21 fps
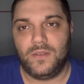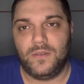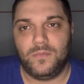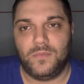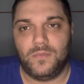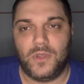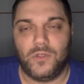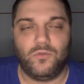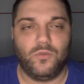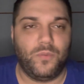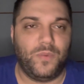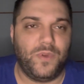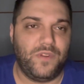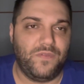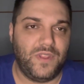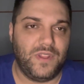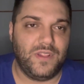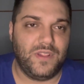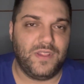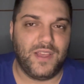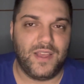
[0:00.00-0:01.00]
ma tu per
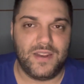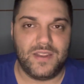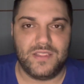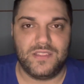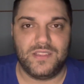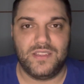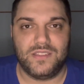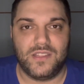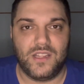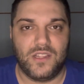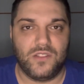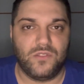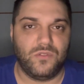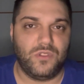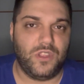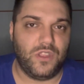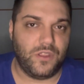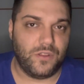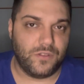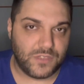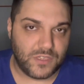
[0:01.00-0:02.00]
vent'anni sei stato
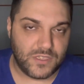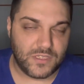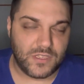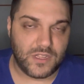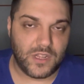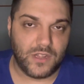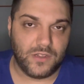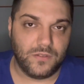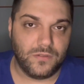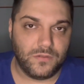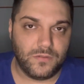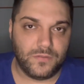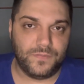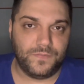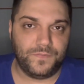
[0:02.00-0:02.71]
Dio, sei stato.